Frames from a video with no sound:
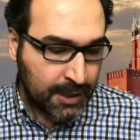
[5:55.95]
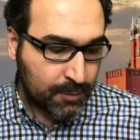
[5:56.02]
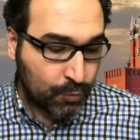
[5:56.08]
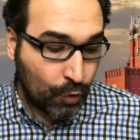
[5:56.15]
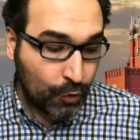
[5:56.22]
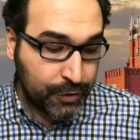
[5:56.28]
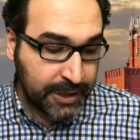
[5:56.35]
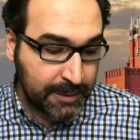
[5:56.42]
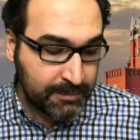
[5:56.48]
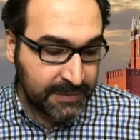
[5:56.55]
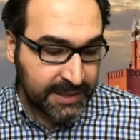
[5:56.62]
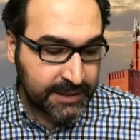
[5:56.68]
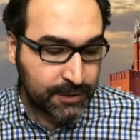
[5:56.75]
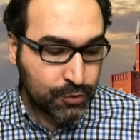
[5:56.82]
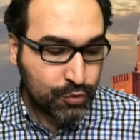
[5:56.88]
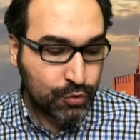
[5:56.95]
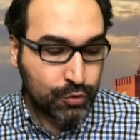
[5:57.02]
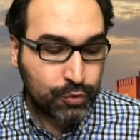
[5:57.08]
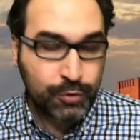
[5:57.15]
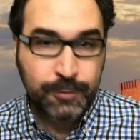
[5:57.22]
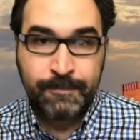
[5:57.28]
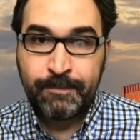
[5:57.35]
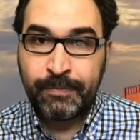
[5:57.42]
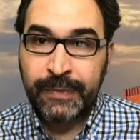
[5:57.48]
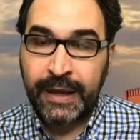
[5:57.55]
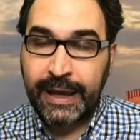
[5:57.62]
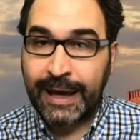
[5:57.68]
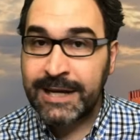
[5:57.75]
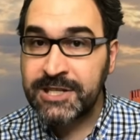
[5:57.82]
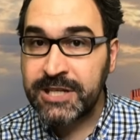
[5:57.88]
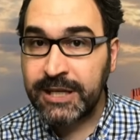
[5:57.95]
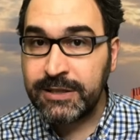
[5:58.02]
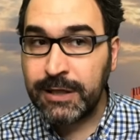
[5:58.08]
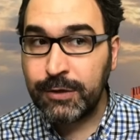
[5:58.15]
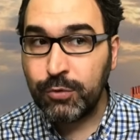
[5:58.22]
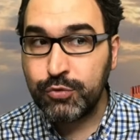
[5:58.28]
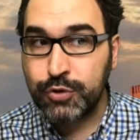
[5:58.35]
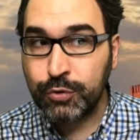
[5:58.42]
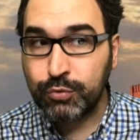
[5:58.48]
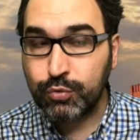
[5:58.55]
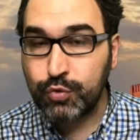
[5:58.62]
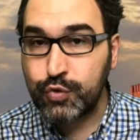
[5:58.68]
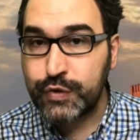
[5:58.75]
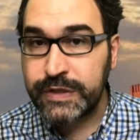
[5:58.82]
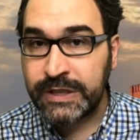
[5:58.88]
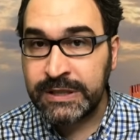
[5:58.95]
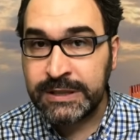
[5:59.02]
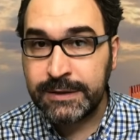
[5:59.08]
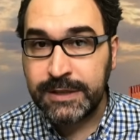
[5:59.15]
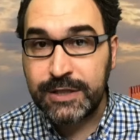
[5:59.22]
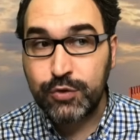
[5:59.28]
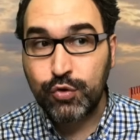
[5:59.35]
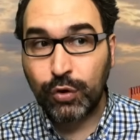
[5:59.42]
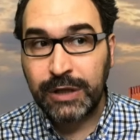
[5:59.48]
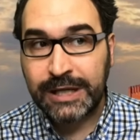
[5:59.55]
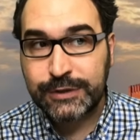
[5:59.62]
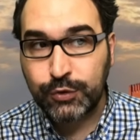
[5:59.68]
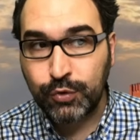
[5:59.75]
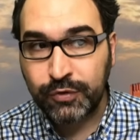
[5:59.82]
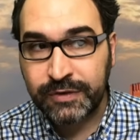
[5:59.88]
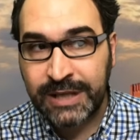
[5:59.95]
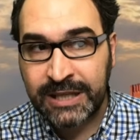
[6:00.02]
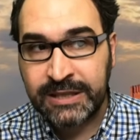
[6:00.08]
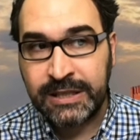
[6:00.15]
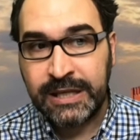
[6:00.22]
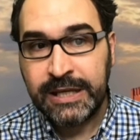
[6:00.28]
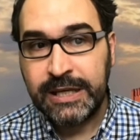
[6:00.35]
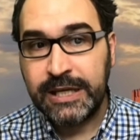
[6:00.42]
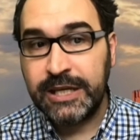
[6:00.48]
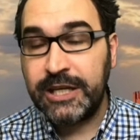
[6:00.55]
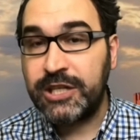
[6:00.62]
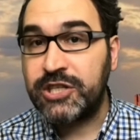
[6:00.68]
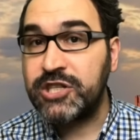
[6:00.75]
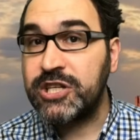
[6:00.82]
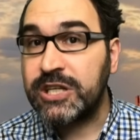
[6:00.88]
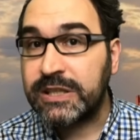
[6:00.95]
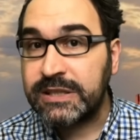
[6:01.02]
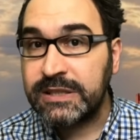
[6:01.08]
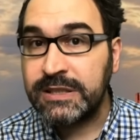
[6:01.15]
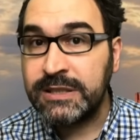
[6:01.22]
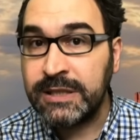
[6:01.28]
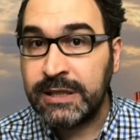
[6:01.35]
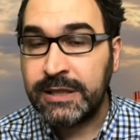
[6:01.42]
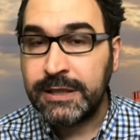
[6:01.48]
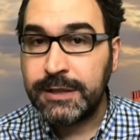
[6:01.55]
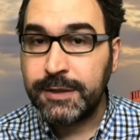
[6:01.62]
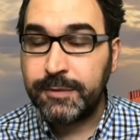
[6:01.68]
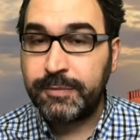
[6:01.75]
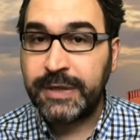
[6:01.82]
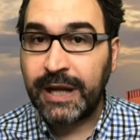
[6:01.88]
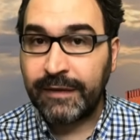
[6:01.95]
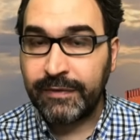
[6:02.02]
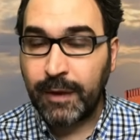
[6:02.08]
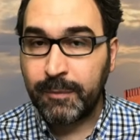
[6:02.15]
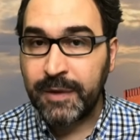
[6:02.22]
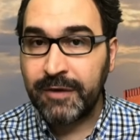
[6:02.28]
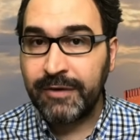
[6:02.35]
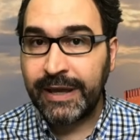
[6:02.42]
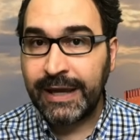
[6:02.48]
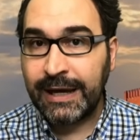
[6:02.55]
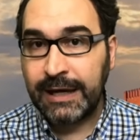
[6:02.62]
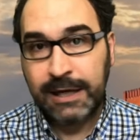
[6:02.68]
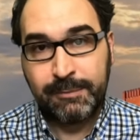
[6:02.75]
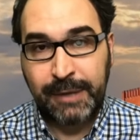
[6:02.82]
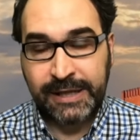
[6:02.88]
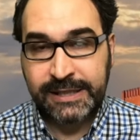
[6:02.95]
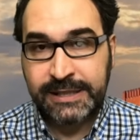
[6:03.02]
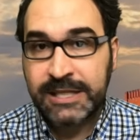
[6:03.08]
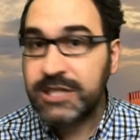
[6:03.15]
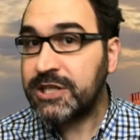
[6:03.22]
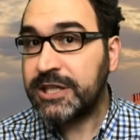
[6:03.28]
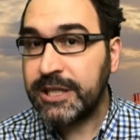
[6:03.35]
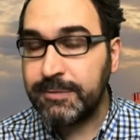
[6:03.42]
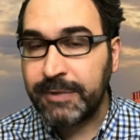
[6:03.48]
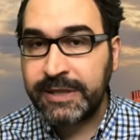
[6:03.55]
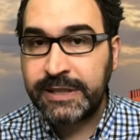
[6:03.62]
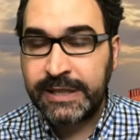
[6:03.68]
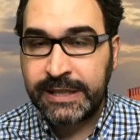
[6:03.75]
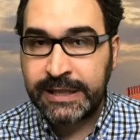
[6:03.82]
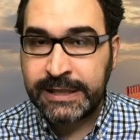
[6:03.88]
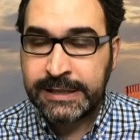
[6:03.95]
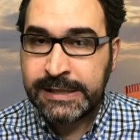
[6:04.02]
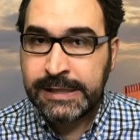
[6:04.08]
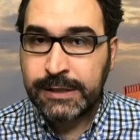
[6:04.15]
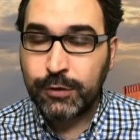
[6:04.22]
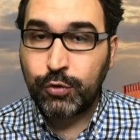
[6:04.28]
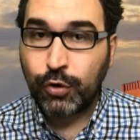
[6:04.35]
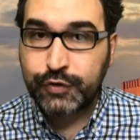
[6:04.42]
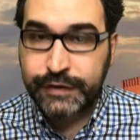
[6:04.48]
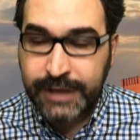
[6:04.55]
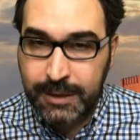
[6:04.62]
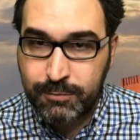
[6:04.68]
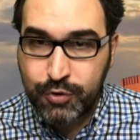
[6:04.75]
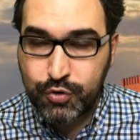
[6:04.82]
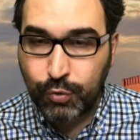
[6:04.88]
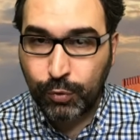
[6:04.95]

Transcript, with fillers: Bu önemliydi. Çünkü her şeyden önce Rusya'nın izolasyondan e, çıktığını bir anlamda veya belki de hiç girmediğini ettiğini göstermiş